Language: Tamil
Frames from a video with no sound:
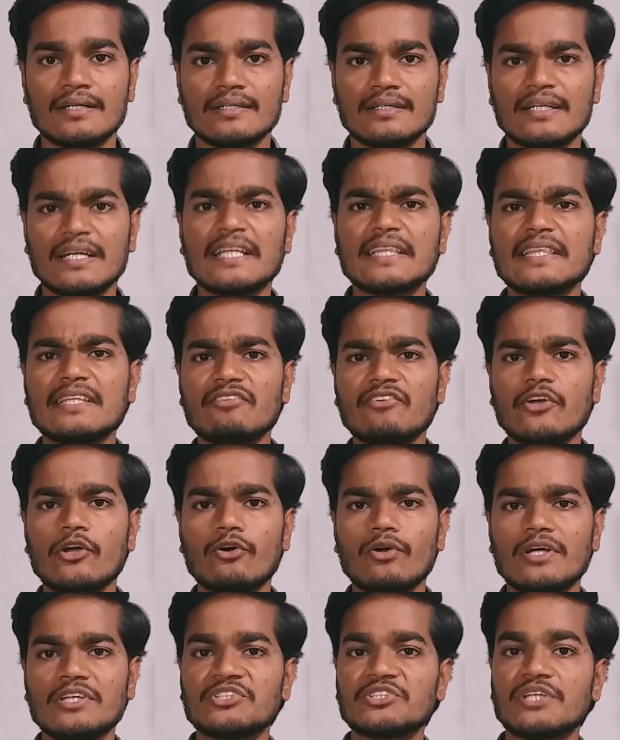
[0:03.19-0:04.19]
நேற்று
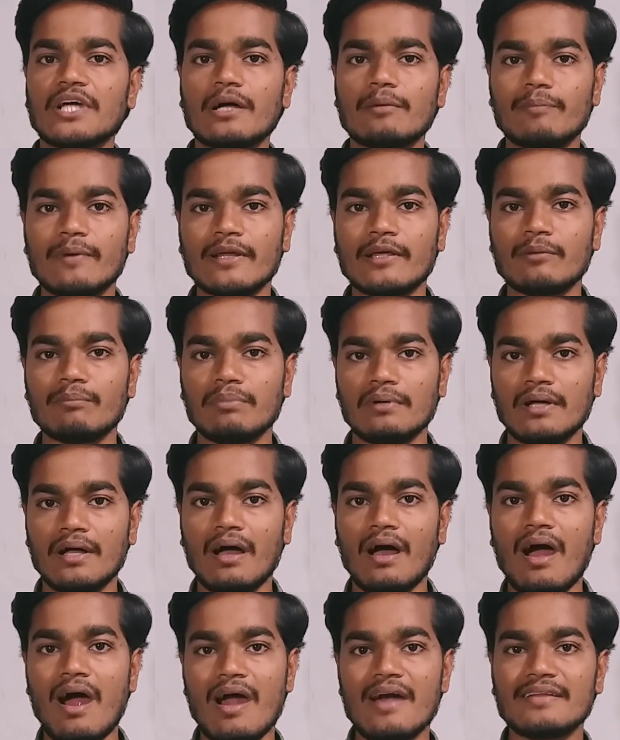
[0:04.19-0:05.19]
வீடியோவில் ஷேர் பண்ணியிருப்பேன்
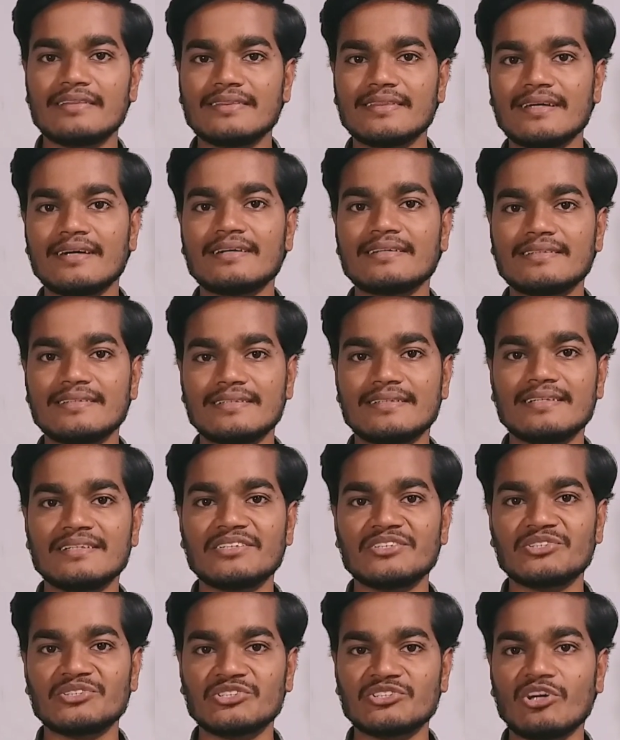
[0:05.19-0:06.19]
அடுத்தடுத்த
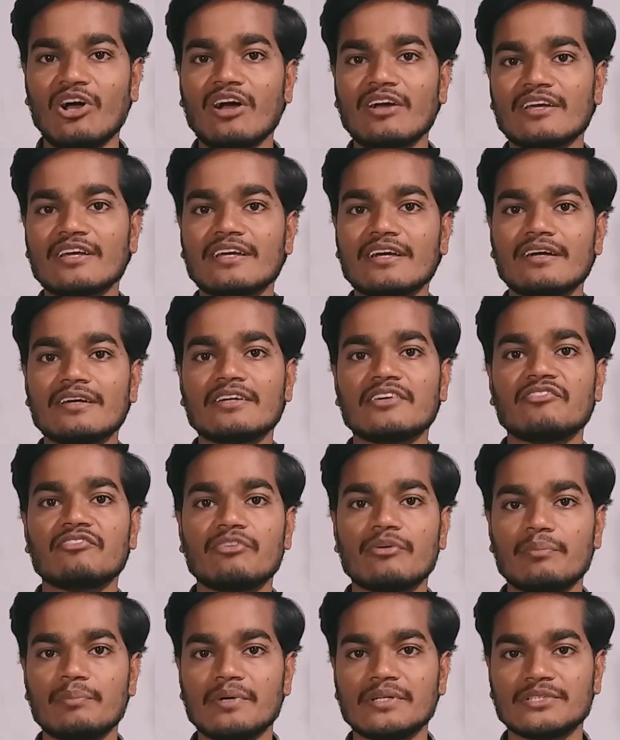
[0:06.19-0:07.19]
ஷாக்கிங்கான
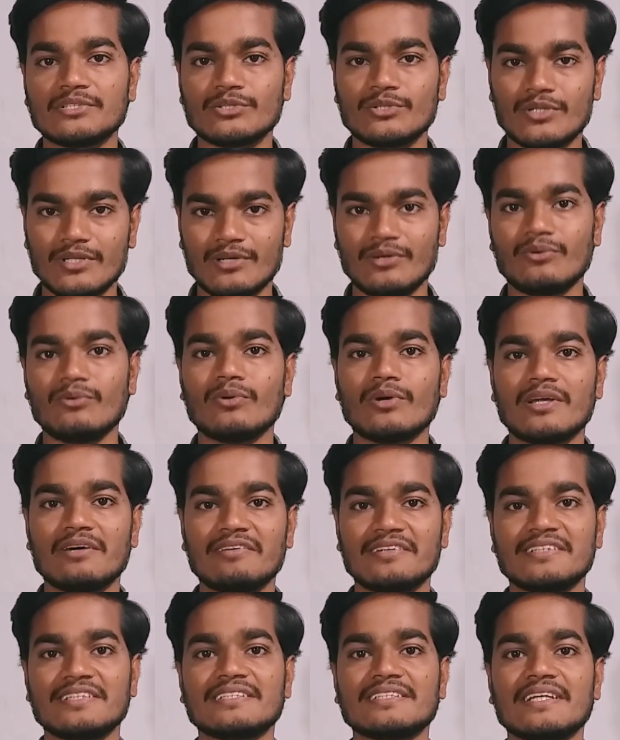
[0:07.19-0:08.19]
இன்ஃபர்மேஷனோட உங்களை
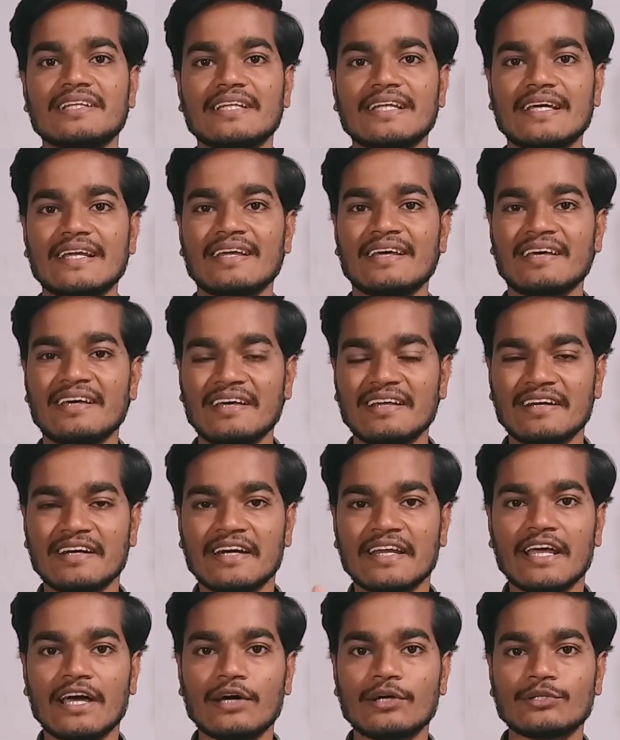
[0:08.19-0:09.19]
வந்து சந்திக்கிறேன்
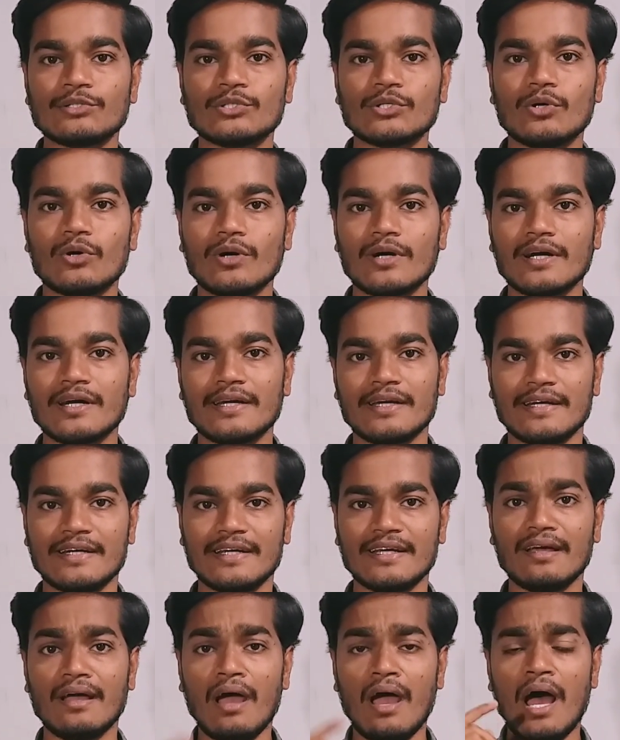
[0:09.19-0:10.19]
ரெடியாக இருந்துக்கோங்கன்னுட்டு
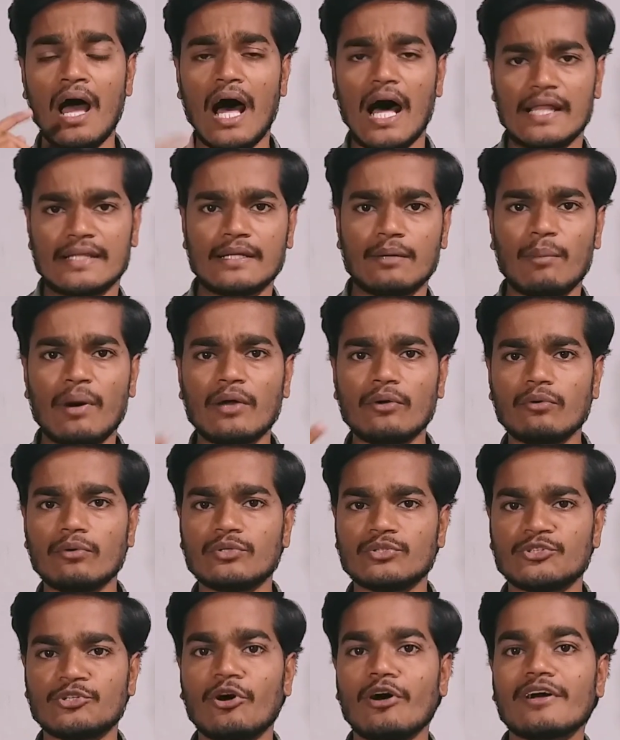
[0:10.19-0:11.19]
அந்த மாதிரி ஒரு
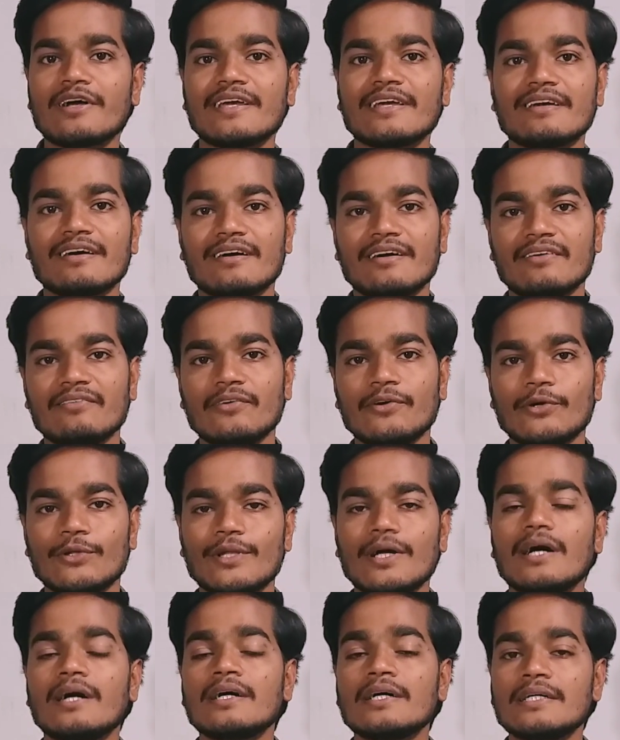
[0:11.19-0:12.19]
ஷாக்கிங்கான வீடியோ
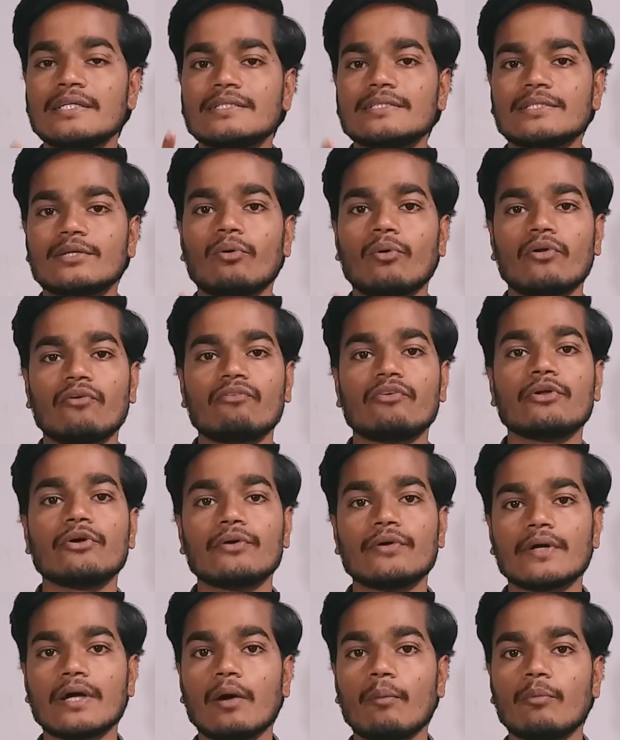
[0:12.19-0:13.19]
தான் இந்த ஒரு வீடியோ
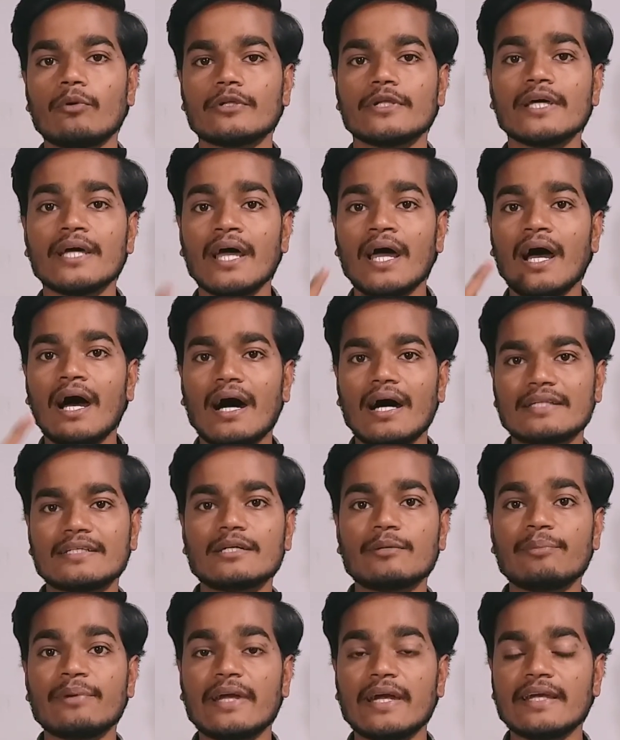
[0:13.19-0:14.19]
இருக்க போது அதுக்கு
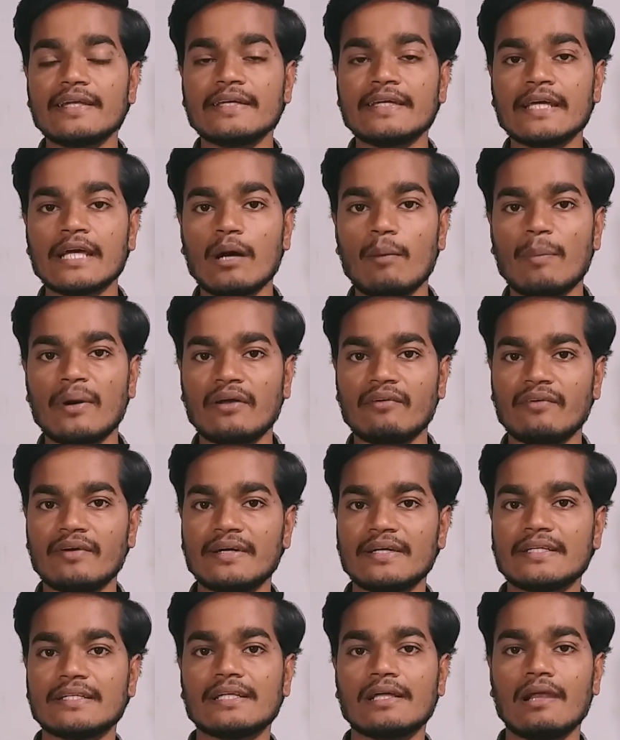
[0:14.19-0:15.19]
முன்னாடி நீங்கள் பண்ண
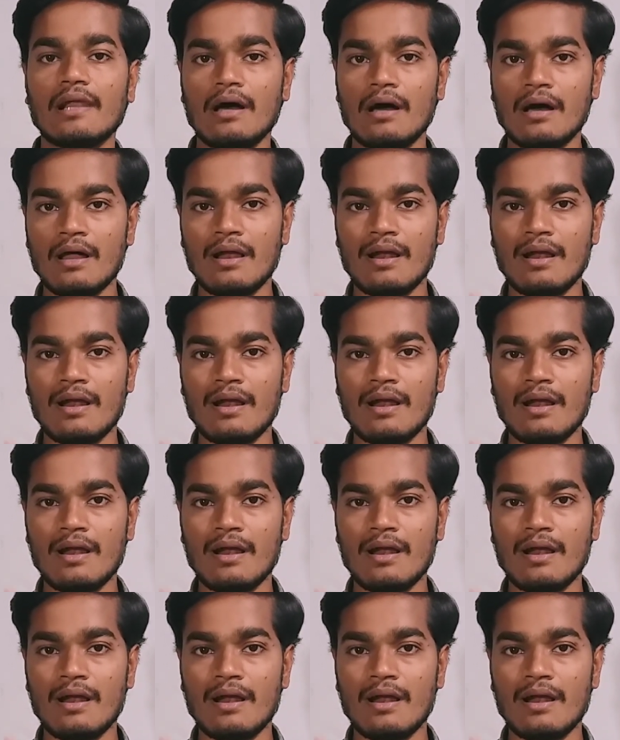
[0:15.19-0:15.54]
வேண்டியதெல்லாம்